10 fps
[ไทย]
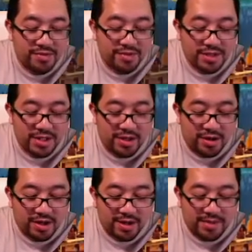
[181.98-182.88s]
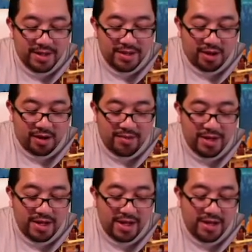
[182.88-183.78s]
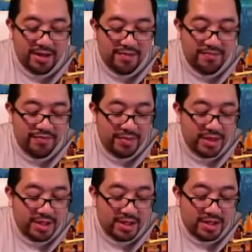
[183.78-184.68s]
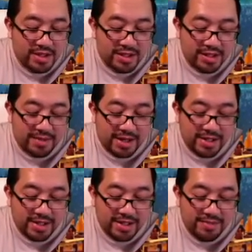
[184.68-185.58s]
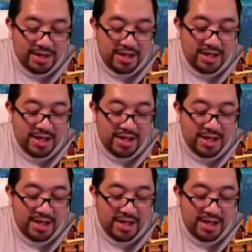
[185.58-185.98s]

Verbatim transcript: ซื้อของแล้วมาต่อเข้าไปในนี้ฮะก็คือมันก็จะขึ้นไปเรื่อ